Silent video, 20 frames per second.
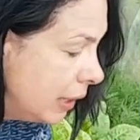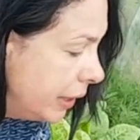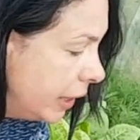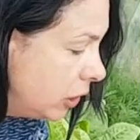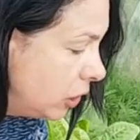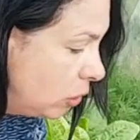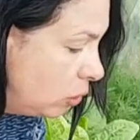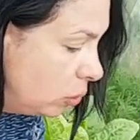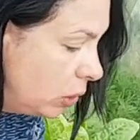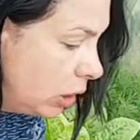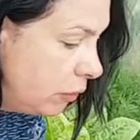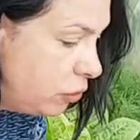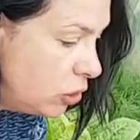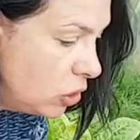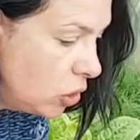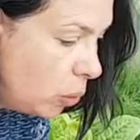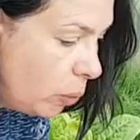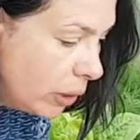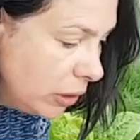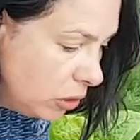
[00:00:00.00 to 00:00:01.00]
Także tutaj
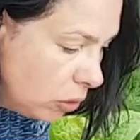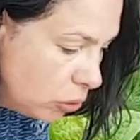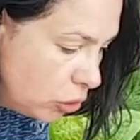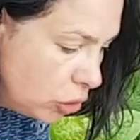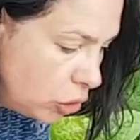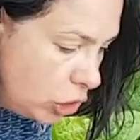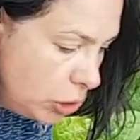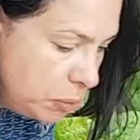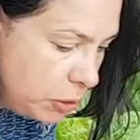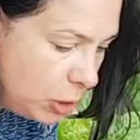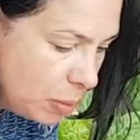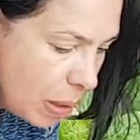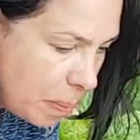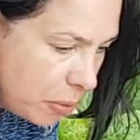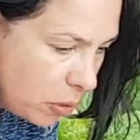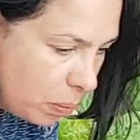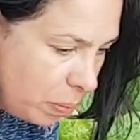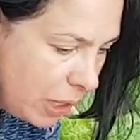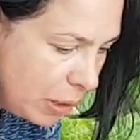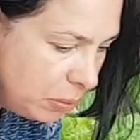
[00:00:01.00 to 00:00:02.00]
wszystko ładnie oczyścimy, nie ma
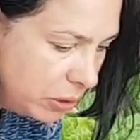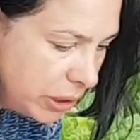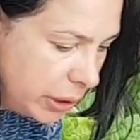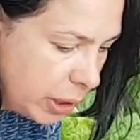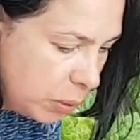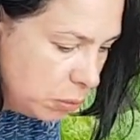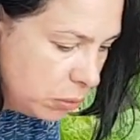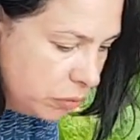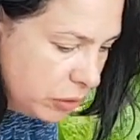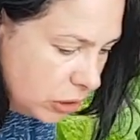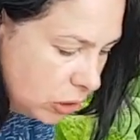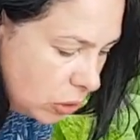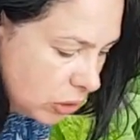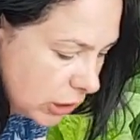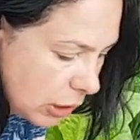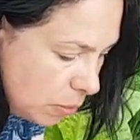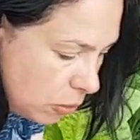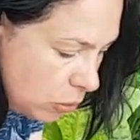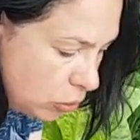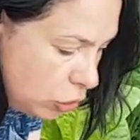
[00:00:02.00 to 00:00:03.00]
problemu. Tak jak mówię, to
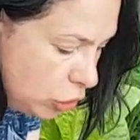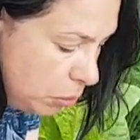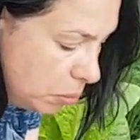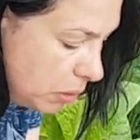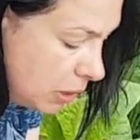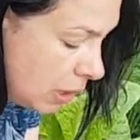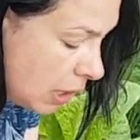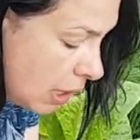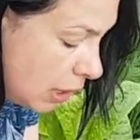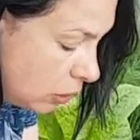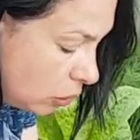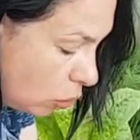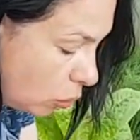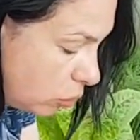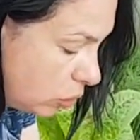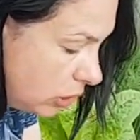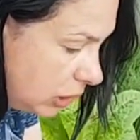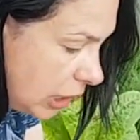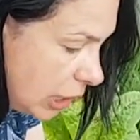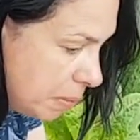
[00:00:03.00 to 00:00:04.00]
zamrozimy, to
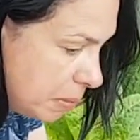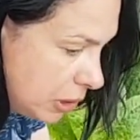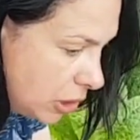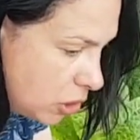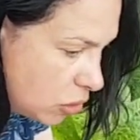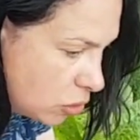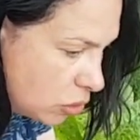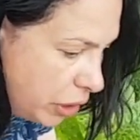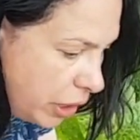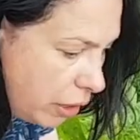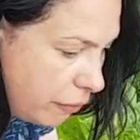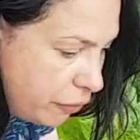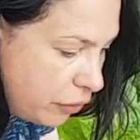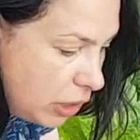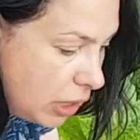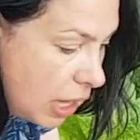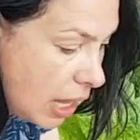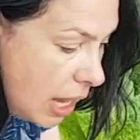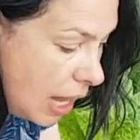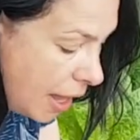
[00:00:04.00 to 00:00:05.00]
zjemy, te
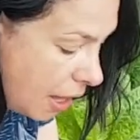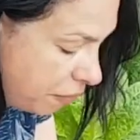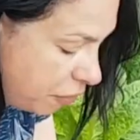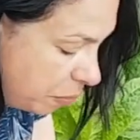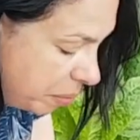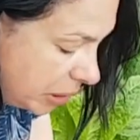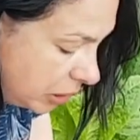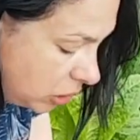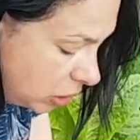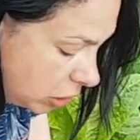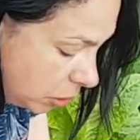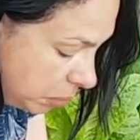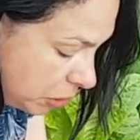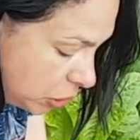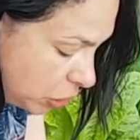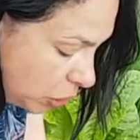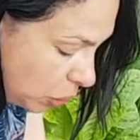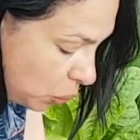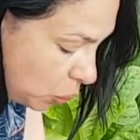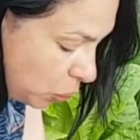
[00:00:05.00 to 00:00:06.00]
rzodkiewki. A wyobraźcie sobie,
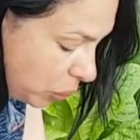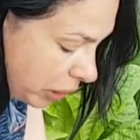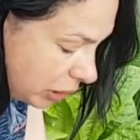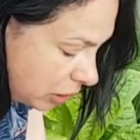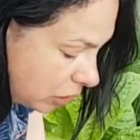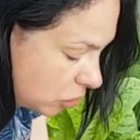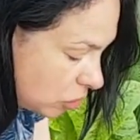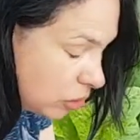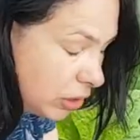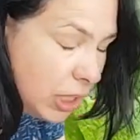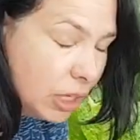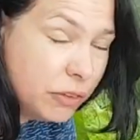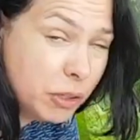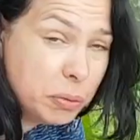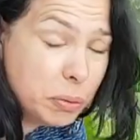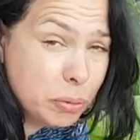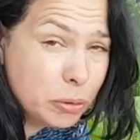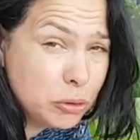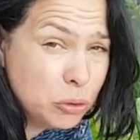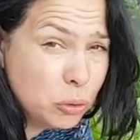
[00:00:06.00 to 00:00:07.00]
że górę tych rzodkiewek
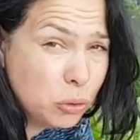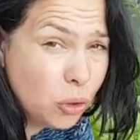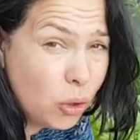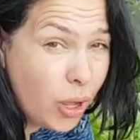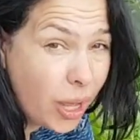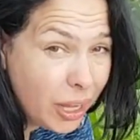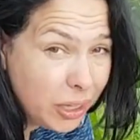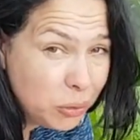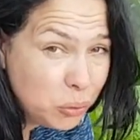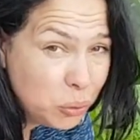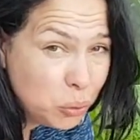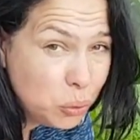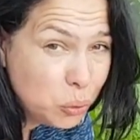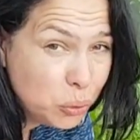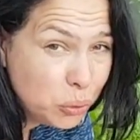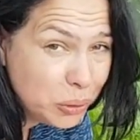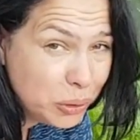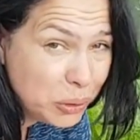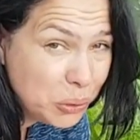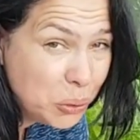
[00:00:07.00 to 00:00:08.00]
po prostu kochają
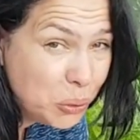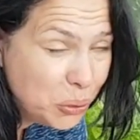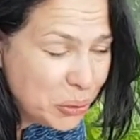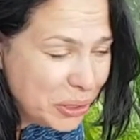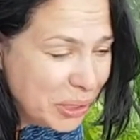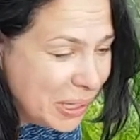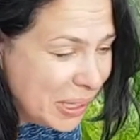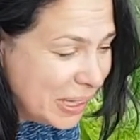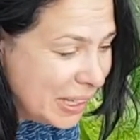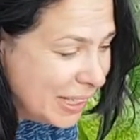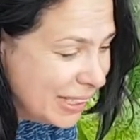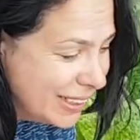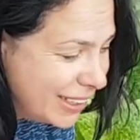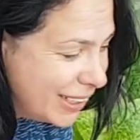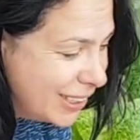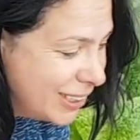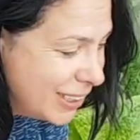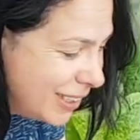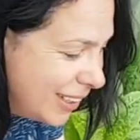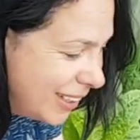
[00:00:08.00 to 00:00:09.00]
kur, y, kury.
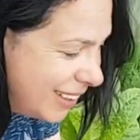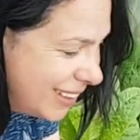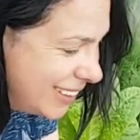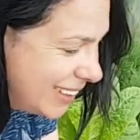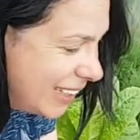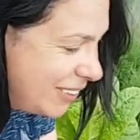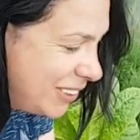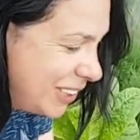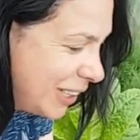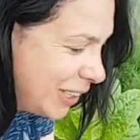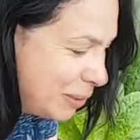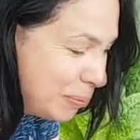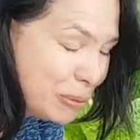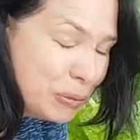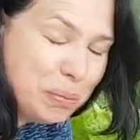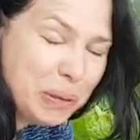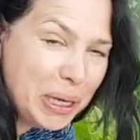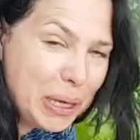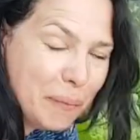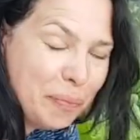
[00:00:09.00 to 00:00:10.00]
Także zawsze jak
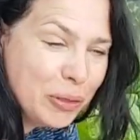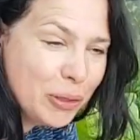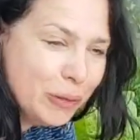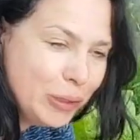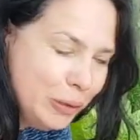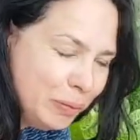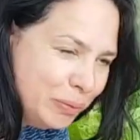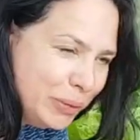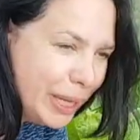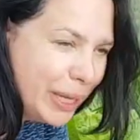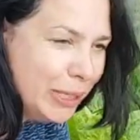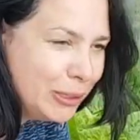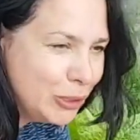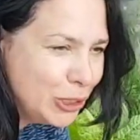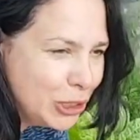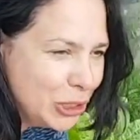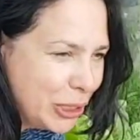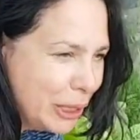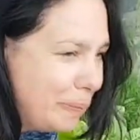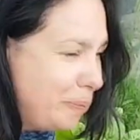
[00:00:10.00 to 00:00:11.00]
pozbieram, to im daję
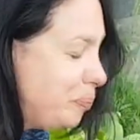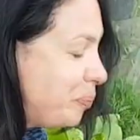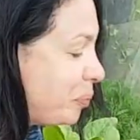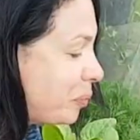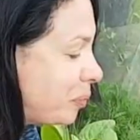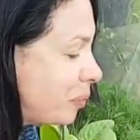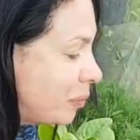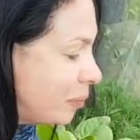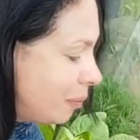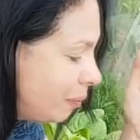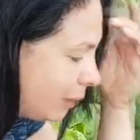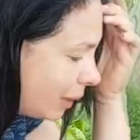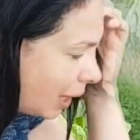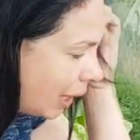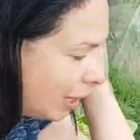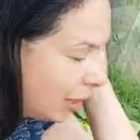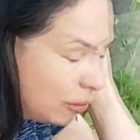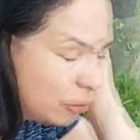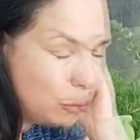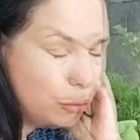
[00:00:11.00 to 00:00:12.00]
troszeczkę.
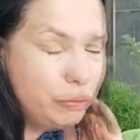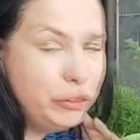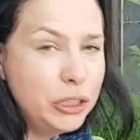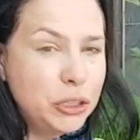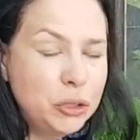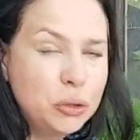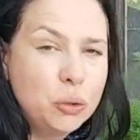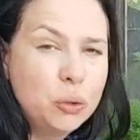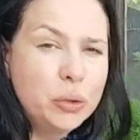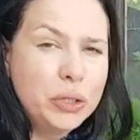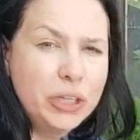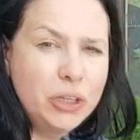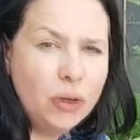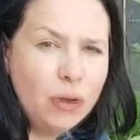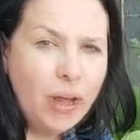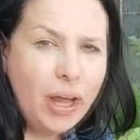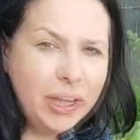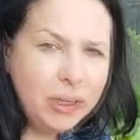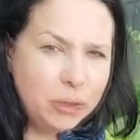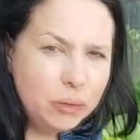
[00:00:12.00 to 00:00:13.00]
E, również kury
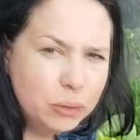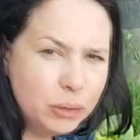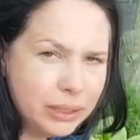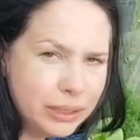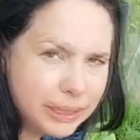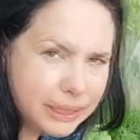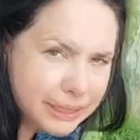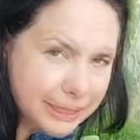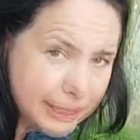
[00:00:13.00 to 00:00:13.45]
kochają e,